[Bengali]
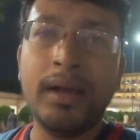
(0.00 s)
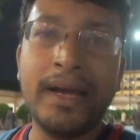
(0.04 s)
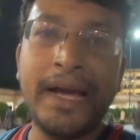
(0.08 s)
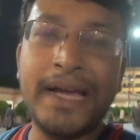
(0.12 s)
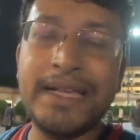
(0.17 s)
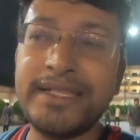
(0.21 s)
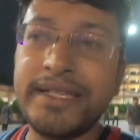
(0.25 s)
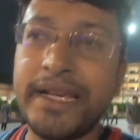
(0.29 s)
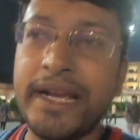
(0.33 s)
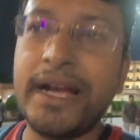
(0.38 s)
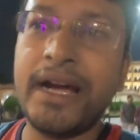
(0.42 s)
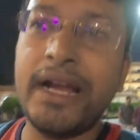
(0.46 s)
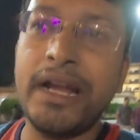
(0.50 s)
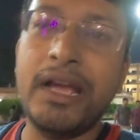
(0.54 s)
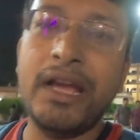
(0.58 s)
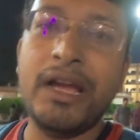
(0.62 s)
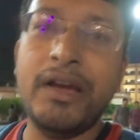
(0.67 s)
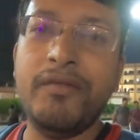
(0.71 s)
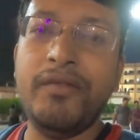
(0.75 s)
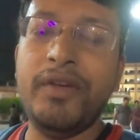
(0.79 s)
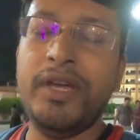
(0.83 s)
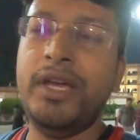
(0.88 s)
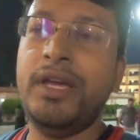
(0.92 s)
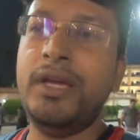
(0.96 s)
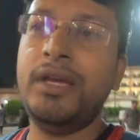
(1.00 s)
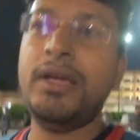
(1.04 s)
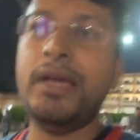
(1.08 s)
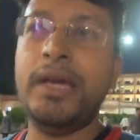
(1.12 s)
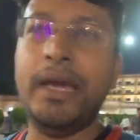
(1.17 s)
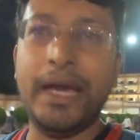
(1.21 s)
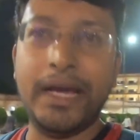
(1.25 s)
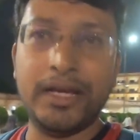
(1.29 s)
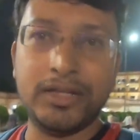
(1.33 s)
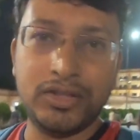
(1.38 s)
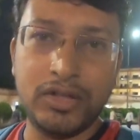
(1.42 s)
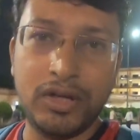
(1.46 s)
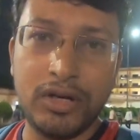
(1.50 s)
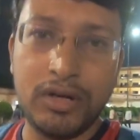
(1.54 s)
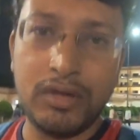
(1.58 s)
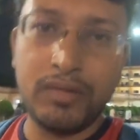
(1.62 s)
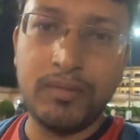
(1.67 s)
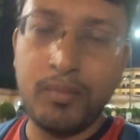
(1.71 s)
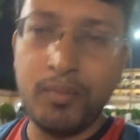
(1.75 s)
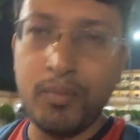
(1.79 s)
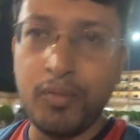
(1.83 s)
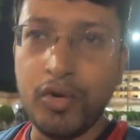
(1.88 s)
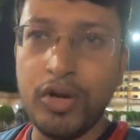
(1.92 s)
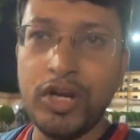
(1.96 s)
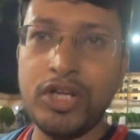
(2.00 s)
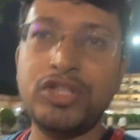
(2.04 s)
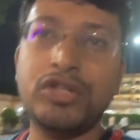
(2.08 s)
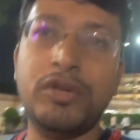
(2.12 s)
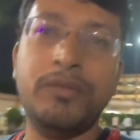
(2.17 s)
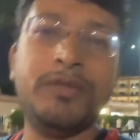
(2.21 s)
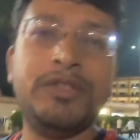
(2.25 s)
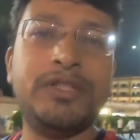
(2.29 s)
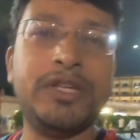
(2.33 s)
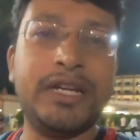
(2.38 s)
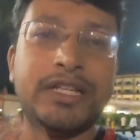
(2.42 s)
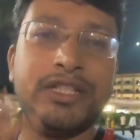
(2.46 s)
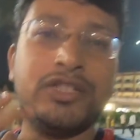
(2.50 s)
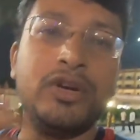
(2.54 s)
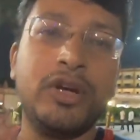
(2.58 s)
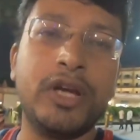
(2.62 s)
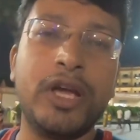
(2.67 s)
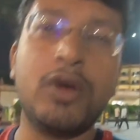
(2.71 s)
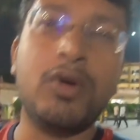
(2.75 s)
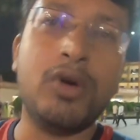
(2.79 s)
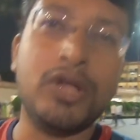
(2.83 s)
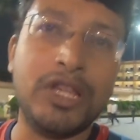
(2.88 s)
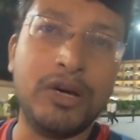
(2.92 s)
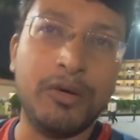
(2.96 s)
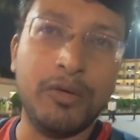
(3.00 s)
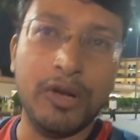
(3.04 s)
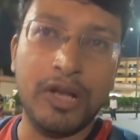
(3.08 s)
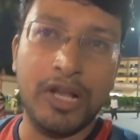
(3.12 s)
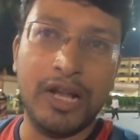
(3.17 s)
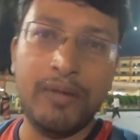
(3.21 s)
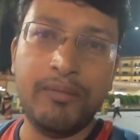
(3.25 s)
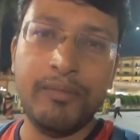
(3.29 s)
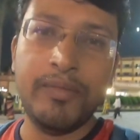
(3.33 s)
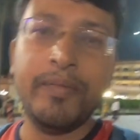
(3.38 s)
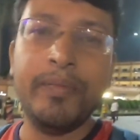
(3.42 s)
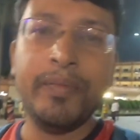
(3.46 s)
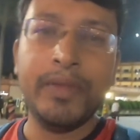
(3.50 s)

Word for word: গাইস এখানে আমি একজন পুলিশ অফিসারের সঙ্গে কথা বললাম